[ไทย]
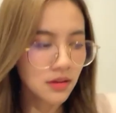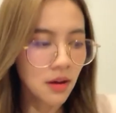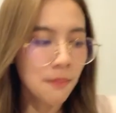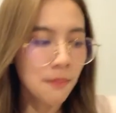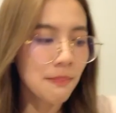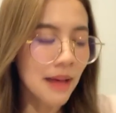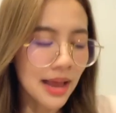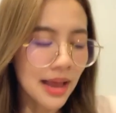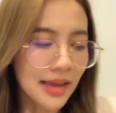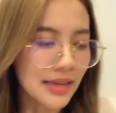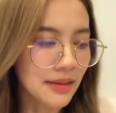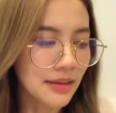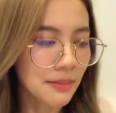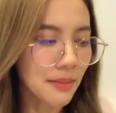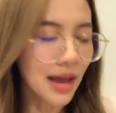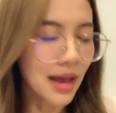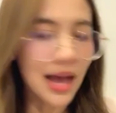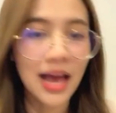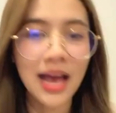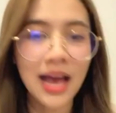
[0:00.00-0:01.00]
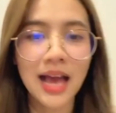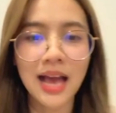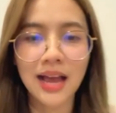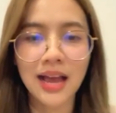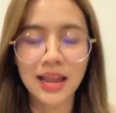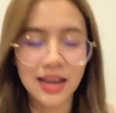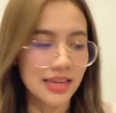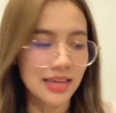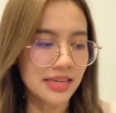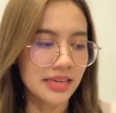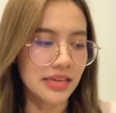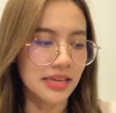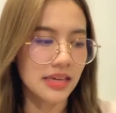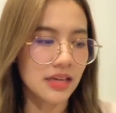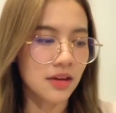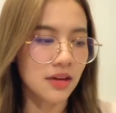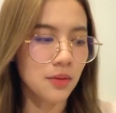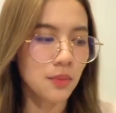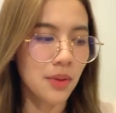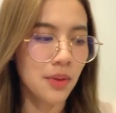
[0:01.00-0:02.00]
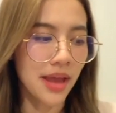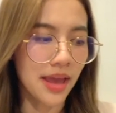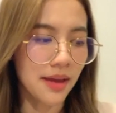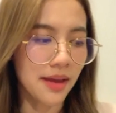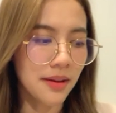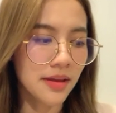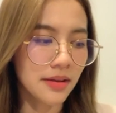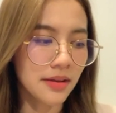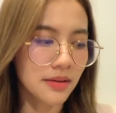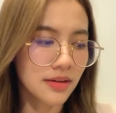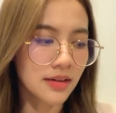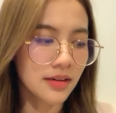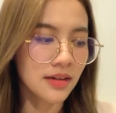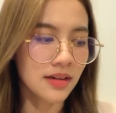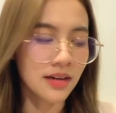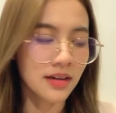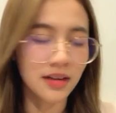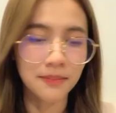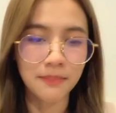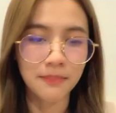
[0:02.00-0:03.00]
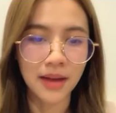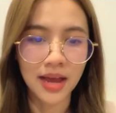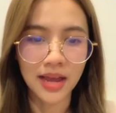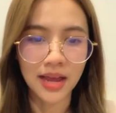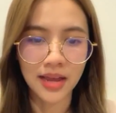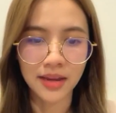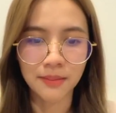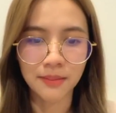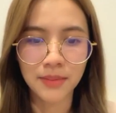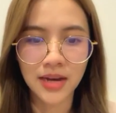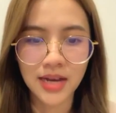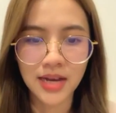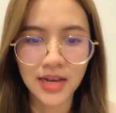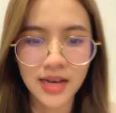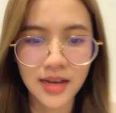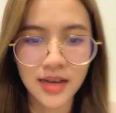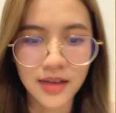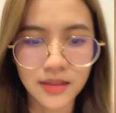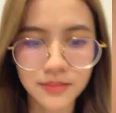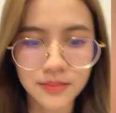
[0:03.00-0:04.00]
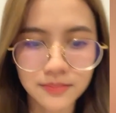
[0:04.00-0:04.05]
ก็ไปบ้างอะไรงี้ก็แวะเอ้ยเลยไปบ้าง